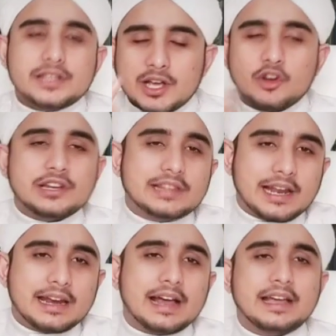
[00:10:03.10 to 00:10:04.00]
puasanya kalau
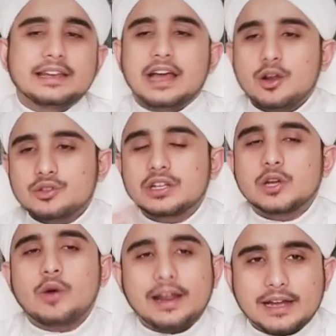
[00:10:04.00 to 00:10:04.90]
ditelan lagi dia harus
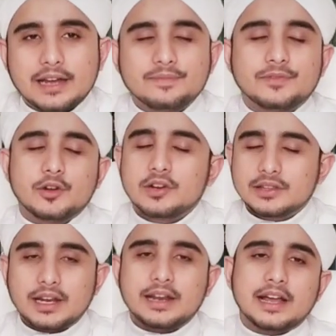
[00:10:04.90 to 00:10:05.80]
dikeluarkan kalau
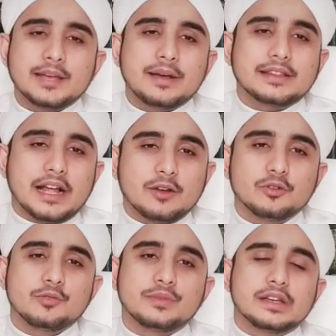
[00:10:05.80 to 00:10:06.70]
ditelan lagi batal
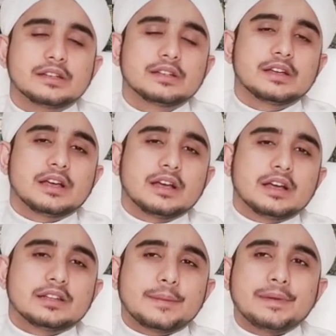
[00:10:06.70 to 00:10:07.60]
hukumnya
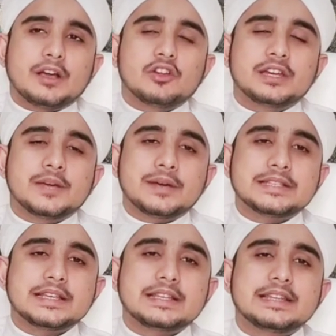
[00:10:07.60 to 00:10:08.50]
tapi kalau dia
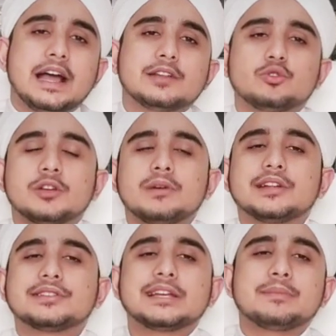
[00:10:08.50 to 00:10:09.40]
masih di hadul
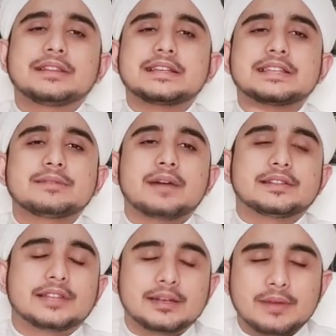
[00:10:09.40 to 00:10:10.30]
batin batasan
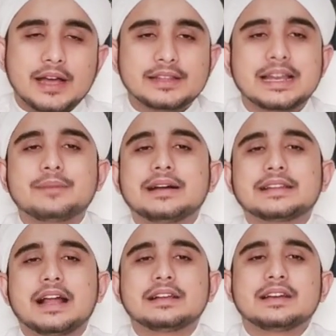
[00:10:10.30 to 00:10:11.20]
batin maka tidak
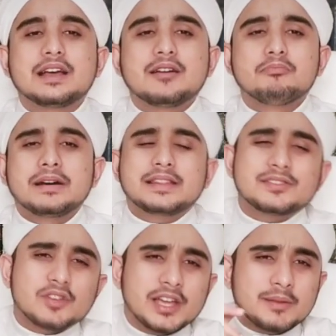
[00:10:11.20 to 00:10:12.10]
batal
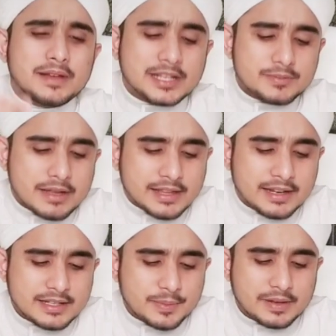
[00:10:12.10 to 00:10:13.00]
batas zahir batas
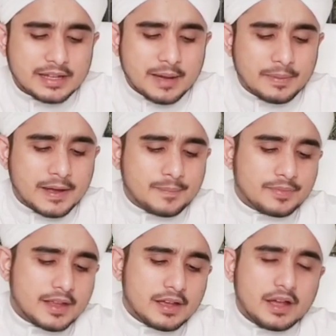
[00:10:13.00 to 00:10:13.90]
batinnya seperti
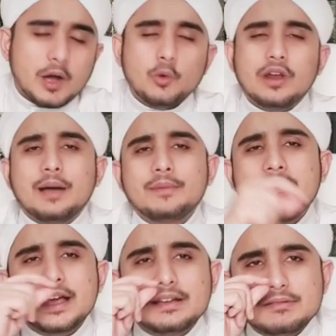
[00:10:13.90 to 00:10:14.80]
apa
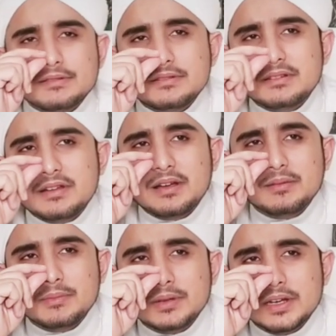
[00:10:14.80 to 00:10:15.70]
ulama
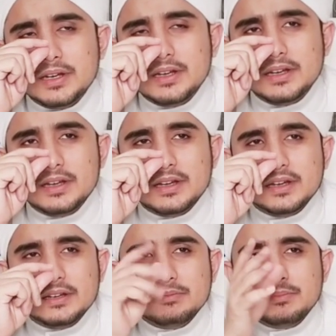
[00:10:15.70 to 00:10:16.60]

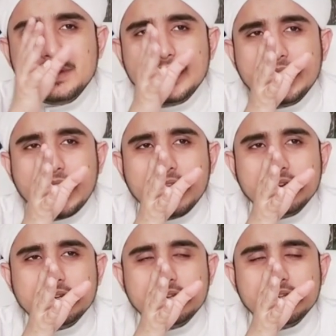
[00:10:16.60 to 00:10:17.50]

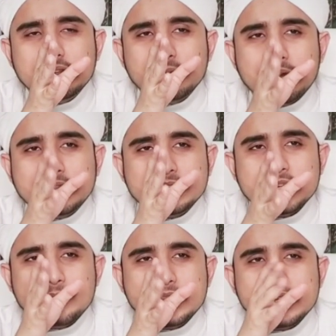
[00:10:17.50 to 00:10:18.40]
memberikan kita
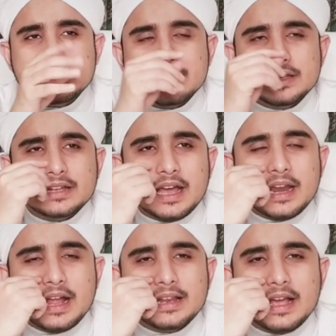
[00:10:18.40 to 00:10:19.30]
batasan-batasannya
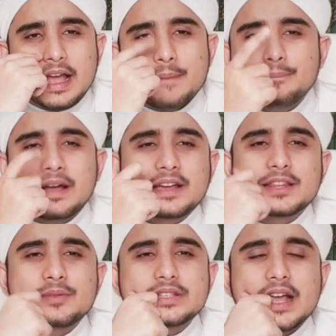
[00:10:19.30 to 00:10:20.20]
dengan hal yang gampang
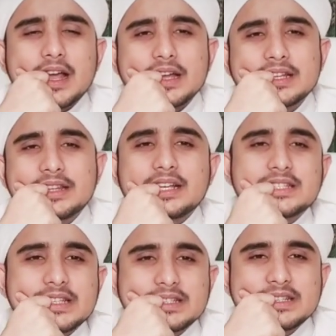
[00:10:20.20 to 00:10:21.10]
kita bisa
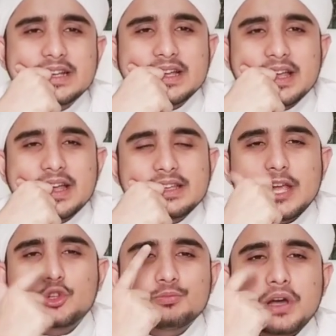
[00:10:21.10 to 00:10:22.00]
deteksi
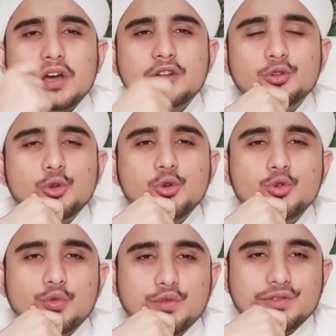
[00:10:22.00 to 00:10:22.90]
yaitu makhrajul
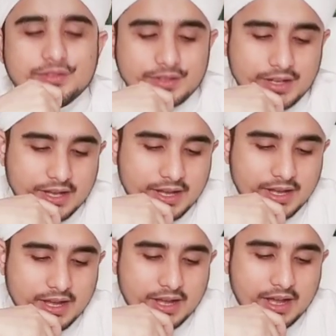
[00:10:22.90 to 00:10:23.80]
huruf
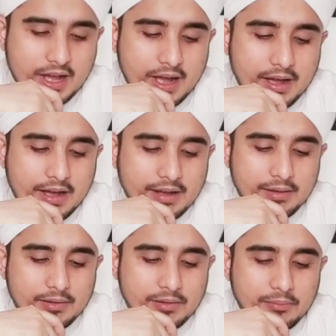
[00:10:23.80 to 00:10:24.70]

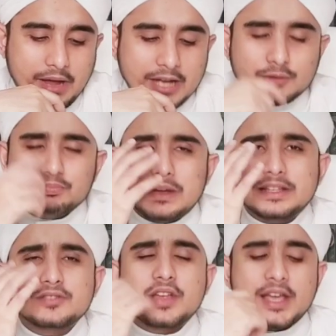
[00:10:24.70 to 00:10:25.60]
eh, Had,
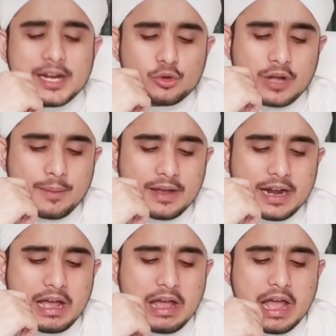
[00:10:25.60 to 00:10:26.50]
batas zahir itu
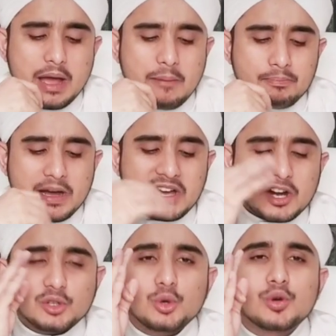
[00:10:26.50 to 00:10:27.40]
kapan?
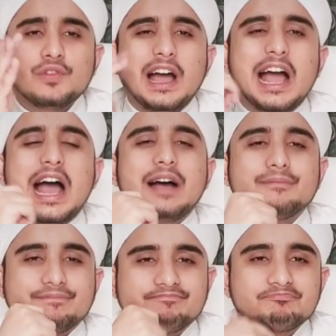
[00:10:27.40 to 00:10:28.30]
Makhraj huruf
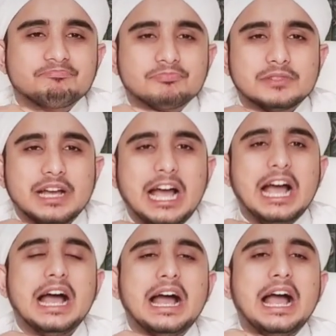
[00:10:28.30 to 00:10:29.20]
ha.
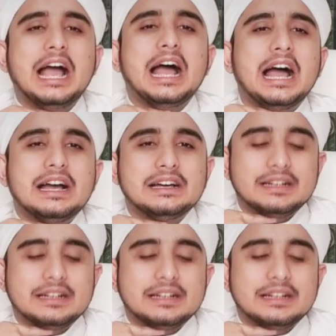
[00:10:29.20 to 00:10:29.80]
Ha ha.